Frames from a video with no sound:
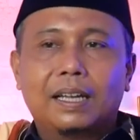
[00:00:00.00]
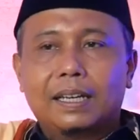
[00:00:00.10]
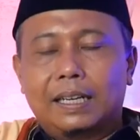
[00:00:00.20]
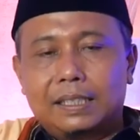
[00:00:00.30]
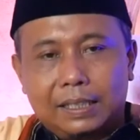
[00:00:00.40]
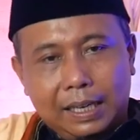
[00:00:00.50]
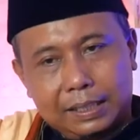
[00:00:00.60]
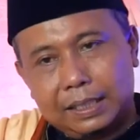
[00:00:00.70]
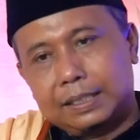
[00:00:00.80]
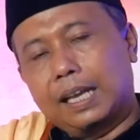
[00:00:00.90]
Dan setelah
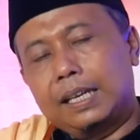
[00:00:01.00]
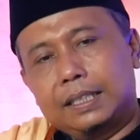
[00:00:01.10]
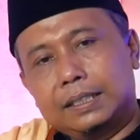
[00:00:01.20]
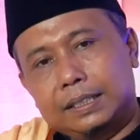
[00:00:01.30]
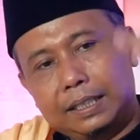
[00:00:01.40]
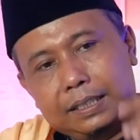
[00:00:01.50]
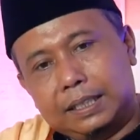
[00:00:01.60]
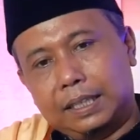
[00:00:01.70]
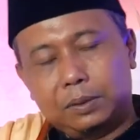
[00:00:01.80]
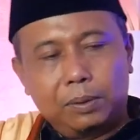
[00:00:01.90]
selesai si
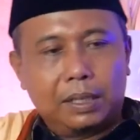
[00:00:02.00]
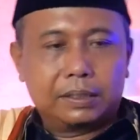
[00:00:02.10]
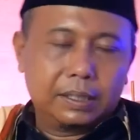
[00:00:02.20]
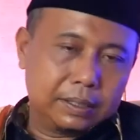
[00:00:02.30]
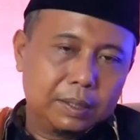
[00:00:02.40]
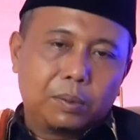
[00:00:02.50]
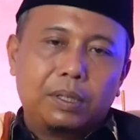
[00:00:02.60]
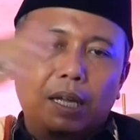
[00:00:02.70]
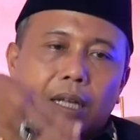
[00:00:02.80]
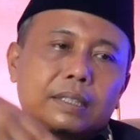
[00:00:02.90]
istri itu nanti
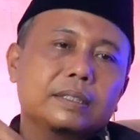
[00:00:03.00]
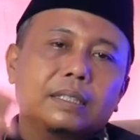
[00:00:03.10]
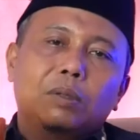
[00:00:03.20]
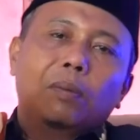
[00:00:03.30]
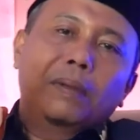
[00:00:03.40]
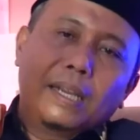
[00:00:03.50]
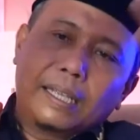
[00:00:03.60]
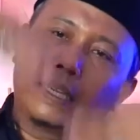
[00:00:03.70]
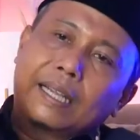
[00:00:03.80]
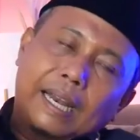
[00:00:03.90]
tidurnya tidur
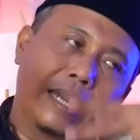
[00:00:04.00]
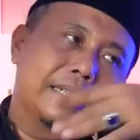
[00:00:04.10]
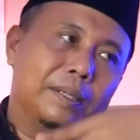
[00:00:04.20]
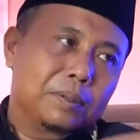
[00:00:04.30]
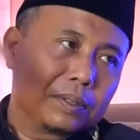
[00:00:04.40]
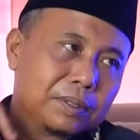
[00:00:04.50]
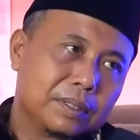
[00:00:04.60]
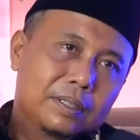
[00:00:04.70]
miring kanan terus.